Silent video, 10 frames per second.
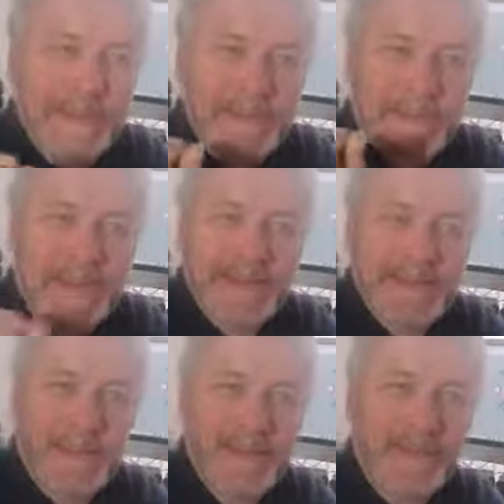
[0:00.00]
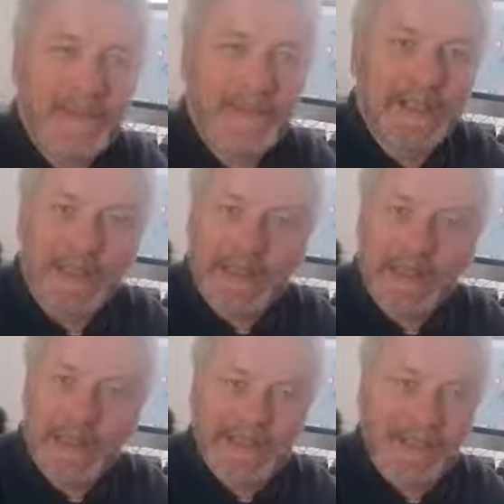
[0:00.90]
dass das alles keine
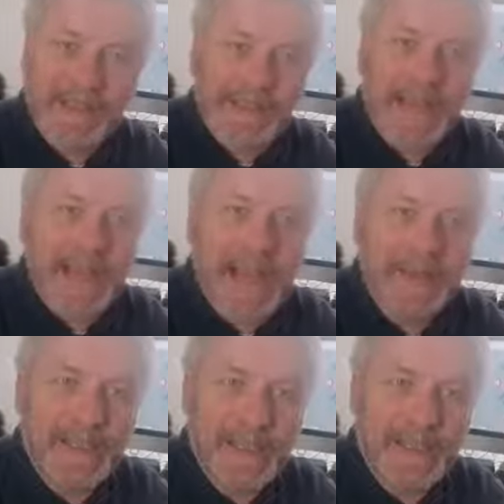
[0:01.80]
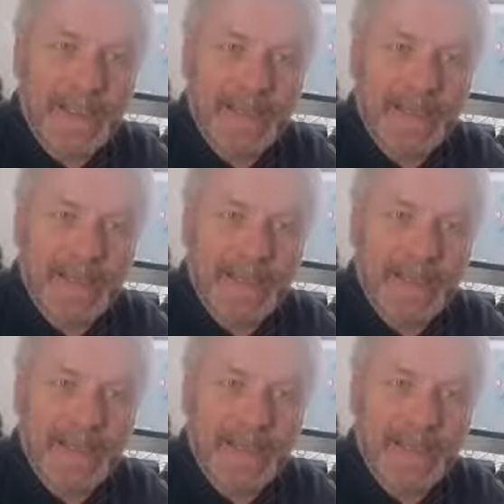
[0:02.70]
Konsequenzen hat und dass es das ein Jahr wie jedes